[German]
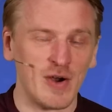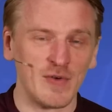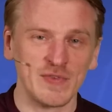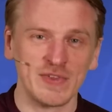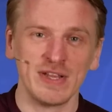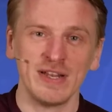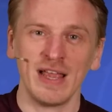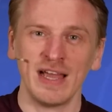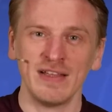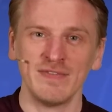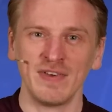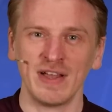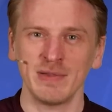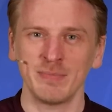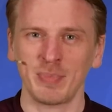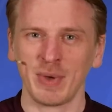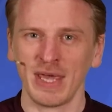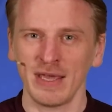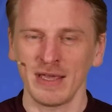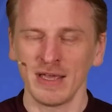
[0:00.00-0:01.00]
auf die
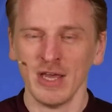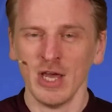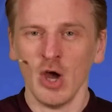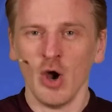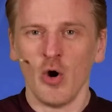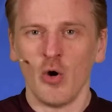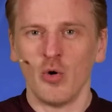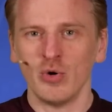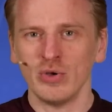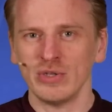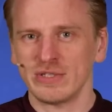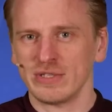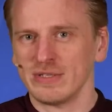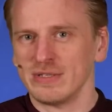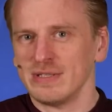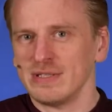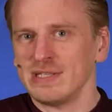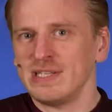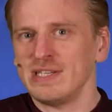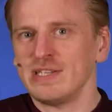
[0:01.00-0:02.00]
Leinwand bringen. Und
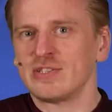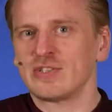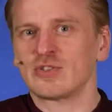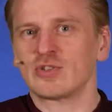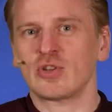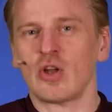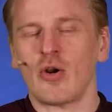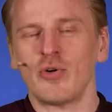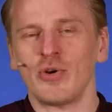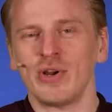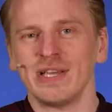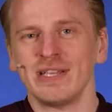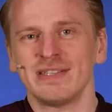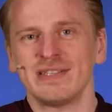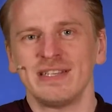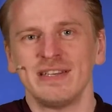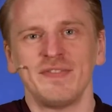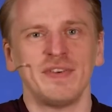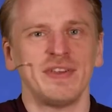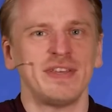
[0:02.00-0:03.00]
die Story,
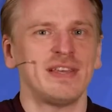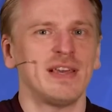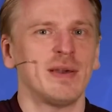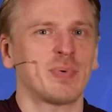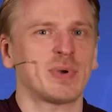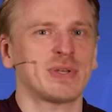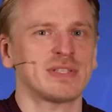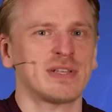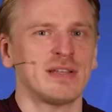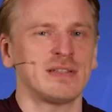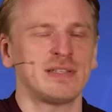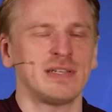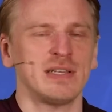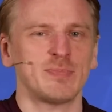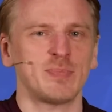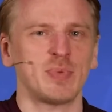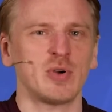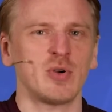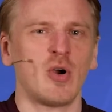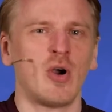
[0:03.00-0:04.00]
die wir hier
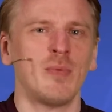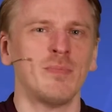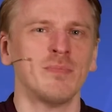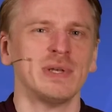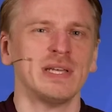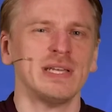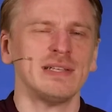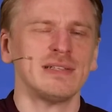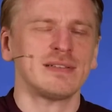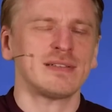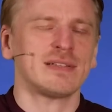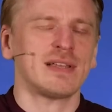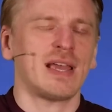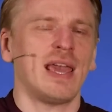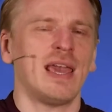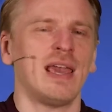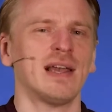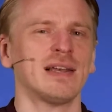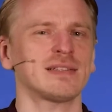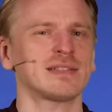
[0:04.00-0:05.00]
präsentiert bekommen,
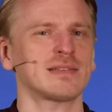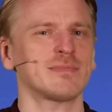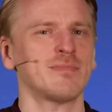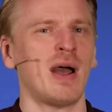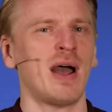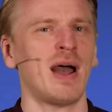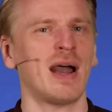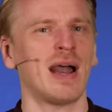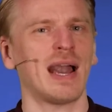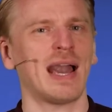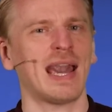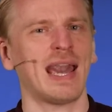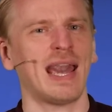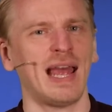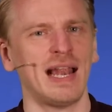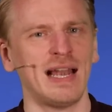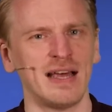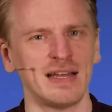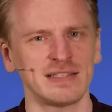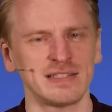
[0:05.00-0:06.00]
ist erstmal
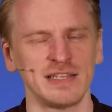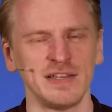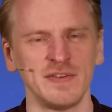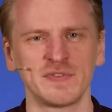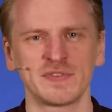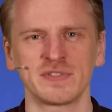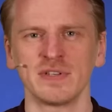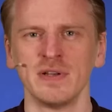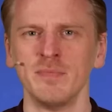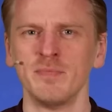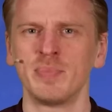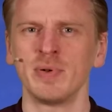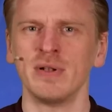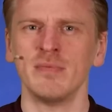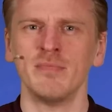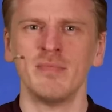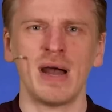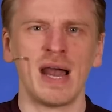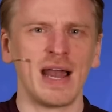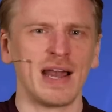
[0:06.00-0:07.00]
relativ
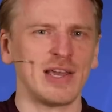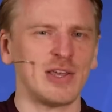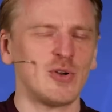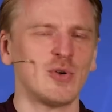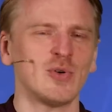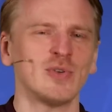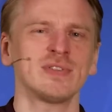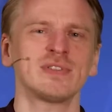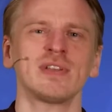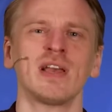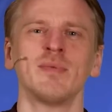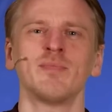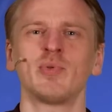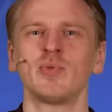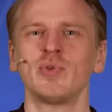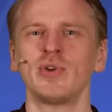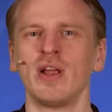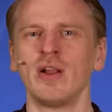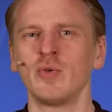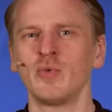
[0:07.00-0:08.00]
simpel. Mario und sein
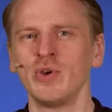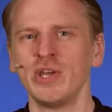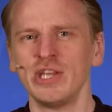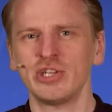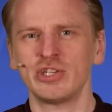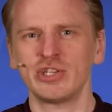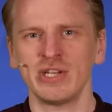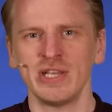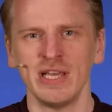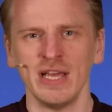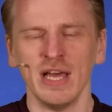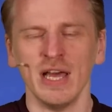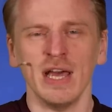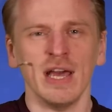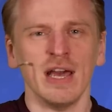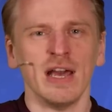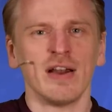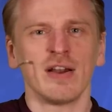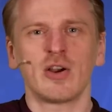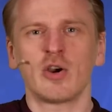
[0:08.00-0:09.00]
Bruder Luigi
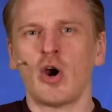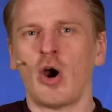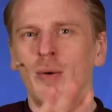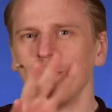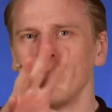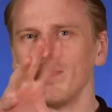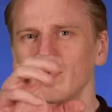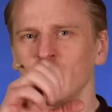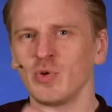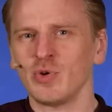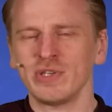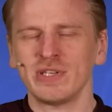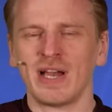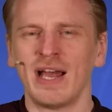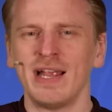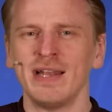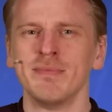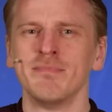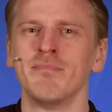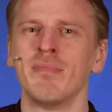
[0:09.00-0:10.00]
kommen durch
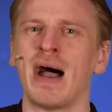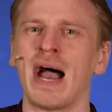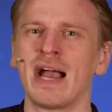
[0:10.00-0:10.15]
ein